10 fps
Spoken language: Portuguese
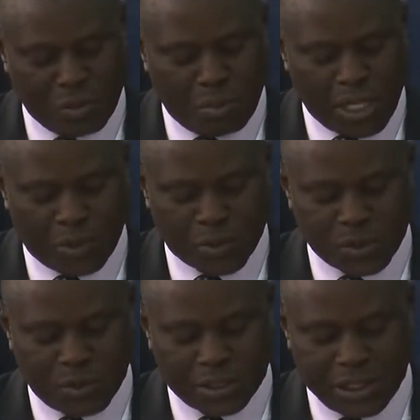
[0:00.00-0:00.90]
enumera no
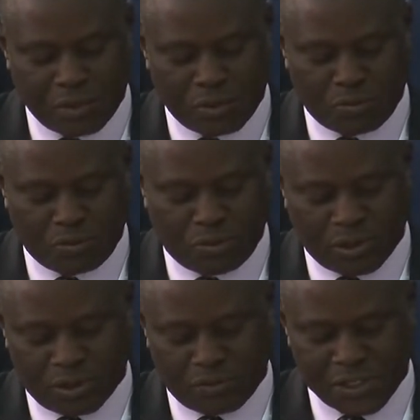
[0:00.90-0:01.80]
seu artigo
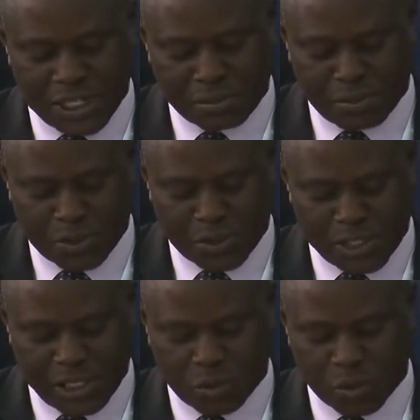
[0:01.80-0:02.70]
23
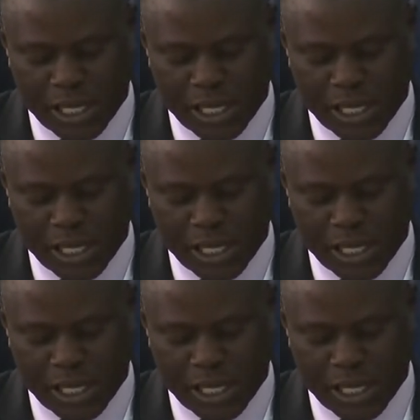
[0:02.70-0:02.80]
os